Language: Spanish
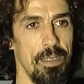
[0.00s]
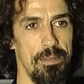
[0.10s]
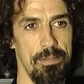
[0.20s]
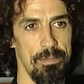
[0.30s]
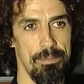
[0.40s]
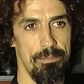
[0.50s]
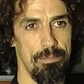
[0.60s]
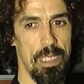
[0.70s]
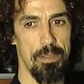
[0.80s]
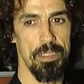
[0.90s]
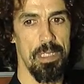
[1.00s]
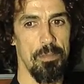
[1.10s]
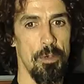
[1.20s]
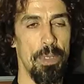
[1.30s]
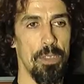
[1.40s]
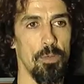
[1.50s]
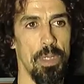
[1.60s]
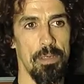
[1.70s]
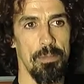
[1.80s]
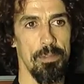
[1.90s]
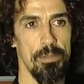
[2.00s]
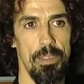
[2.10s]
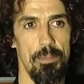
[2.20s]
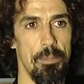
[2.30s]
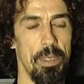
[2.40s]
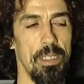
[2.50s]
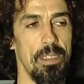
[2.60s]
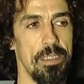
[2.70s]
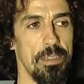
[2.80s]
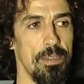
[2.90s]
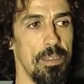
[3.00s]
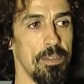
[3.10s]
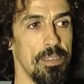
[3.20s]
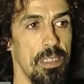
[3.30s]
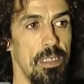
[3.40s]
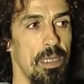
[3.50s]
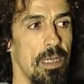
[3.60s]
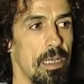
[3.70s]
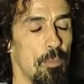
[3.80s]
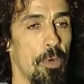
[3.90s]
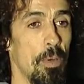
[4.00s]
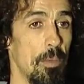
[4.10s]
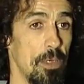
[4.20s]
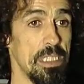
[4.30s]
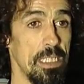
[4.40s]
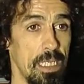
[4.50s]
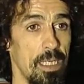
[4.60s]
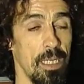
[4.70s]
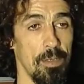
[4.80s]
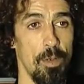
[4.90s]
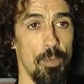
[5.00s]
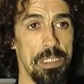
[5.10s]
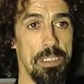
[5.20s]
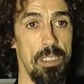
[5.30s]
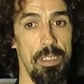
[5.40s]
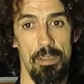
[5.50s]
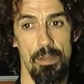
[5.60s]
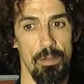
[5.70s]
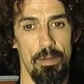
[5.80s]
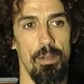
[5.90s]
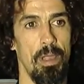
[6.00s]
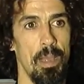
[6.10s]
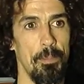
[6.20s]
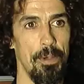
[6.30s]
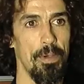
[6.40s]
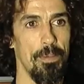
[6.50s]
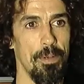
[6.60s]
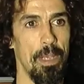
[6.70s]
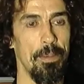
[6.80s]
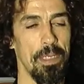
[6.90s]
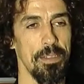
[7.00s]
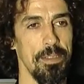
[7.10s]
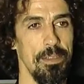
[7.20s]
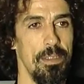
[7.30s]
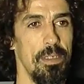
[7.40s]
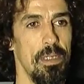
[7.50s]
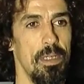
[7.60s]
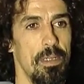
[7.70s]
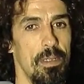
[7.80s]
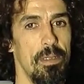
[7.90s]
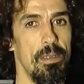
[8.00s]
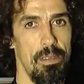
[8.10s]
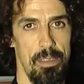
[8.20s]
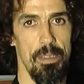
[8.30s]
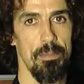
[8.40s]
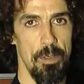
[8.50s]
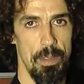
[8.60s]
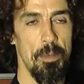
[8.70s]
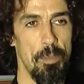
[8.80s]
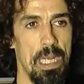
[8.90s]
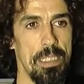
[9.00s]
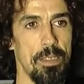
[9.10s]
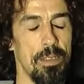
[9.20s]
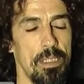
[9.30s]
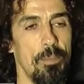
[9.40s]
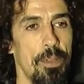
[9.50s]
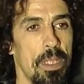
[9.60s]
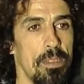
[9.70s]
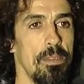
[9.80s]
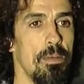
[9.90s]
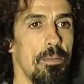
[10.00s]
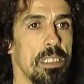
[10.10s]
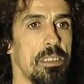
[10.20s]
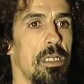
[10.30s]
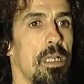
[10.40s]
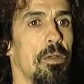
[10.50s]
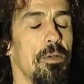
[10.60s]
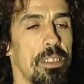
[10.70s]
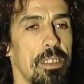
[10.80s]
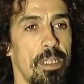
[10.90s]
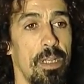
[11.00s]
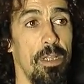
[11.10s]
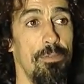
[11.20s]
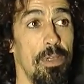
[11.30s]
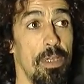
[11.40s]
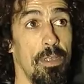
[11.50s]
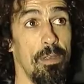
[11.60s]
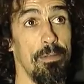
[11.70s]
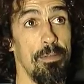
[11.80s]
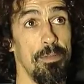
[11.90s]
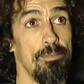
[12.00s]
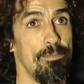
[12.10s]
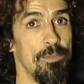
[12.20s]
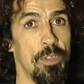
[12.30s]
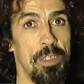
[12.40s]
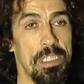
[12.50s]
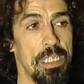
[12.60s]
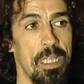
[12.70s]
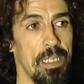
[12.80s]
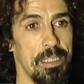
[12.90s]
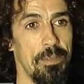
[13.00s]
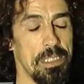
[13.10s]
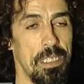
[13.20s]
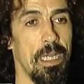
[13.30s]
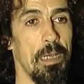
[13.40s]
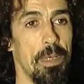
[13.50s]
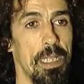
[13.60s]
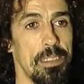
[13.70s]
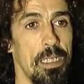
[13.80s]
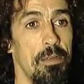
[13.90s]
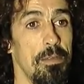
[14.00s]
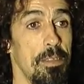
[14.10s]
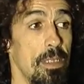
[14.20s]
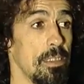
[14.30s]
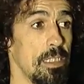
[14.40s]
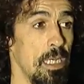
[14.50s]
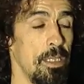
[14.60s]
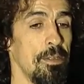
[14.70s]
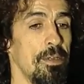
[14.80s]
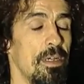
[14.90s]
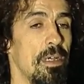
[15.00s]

¿no? una cosa como virtual, como tipo PlayStation. entonces probamos esa técnica con los guanches y los dos nos quedamos boquiabiertos. Y dijimos, vamos para adelante con este proyecto, vamos a hacer la conquista de Tenerife, que yo ni siquiera sabía si era capaz de hacerlo y ha salido